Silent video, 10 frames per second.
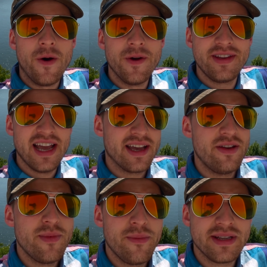Und ja,
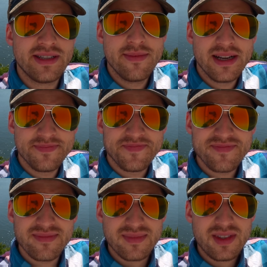reden wir mal über das Thema
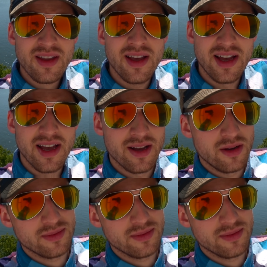äh,